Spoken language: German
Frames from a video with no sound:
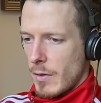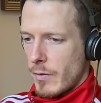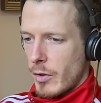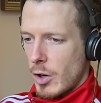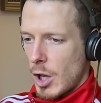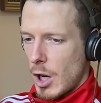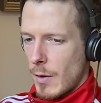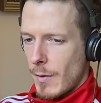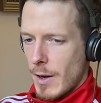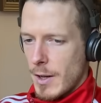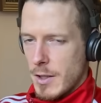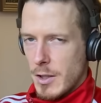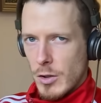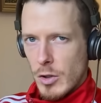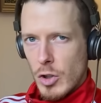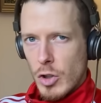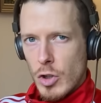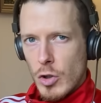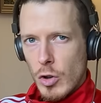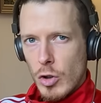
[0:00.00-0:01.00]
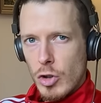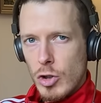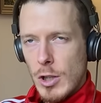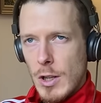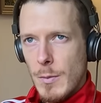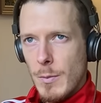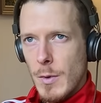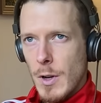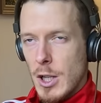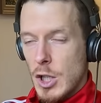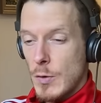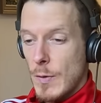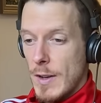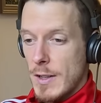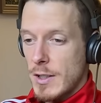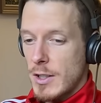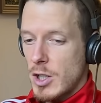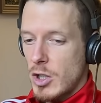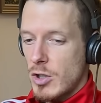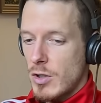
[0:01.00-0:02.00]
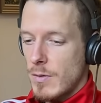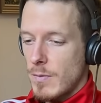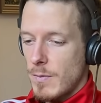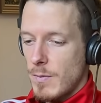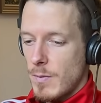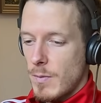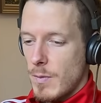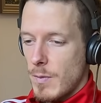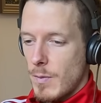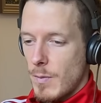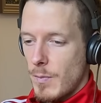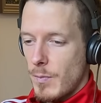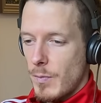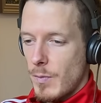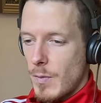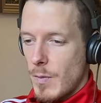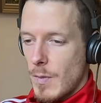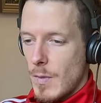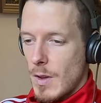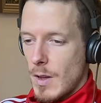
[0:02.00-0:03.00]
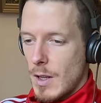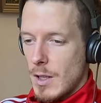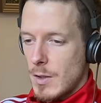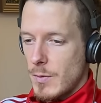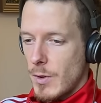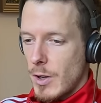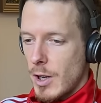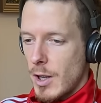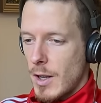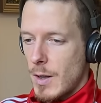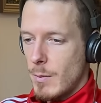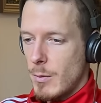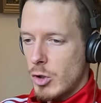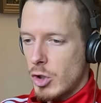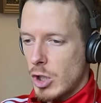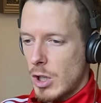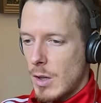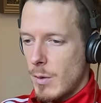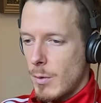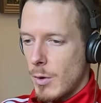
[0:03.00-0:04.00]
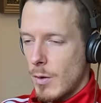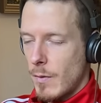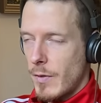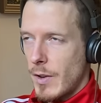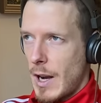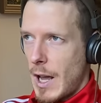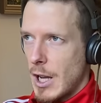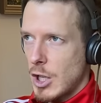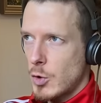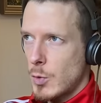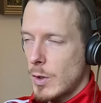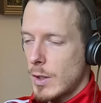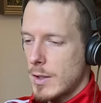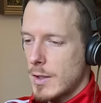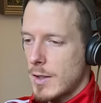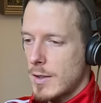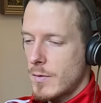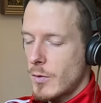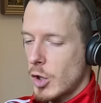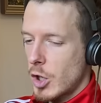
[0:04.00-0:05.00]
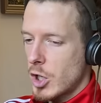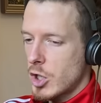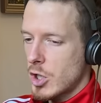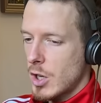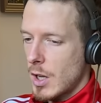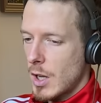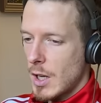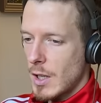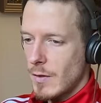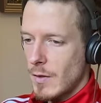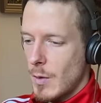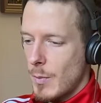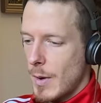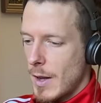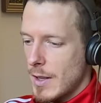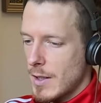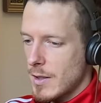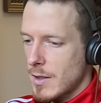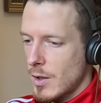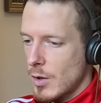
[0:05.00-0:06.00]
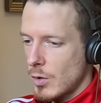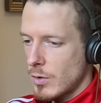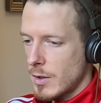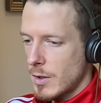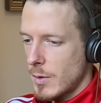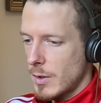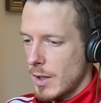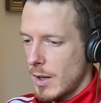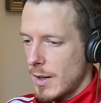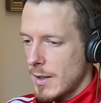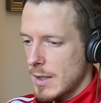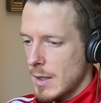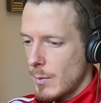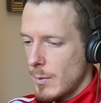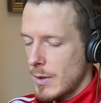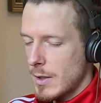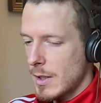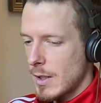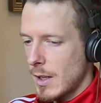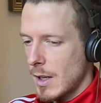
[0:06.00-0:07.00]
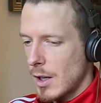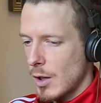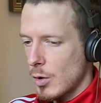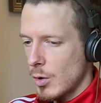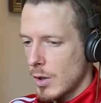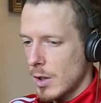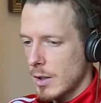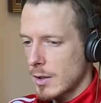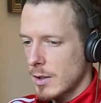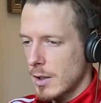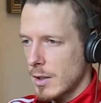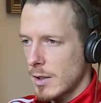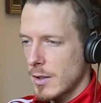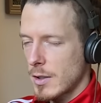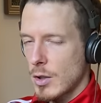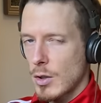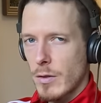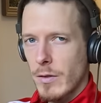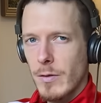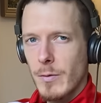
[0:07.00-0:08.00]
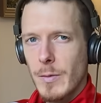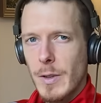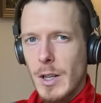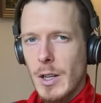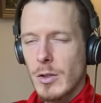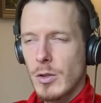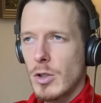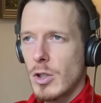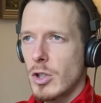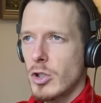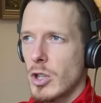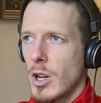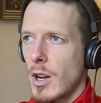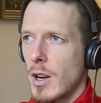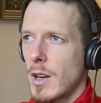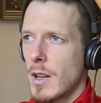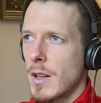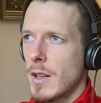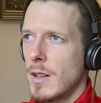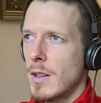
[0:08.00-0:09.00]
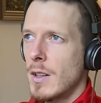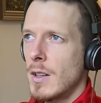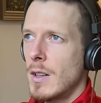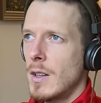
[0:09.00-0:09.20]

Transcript: Früher war es natürlich noch schlimmer, ich weiß nicht, es war ja immer schlimmer und vielleicht wird es jetzt wirklich irgendwie besser und es wird alles ein bisschen gelockerter, das hoffen wir natürlich alle.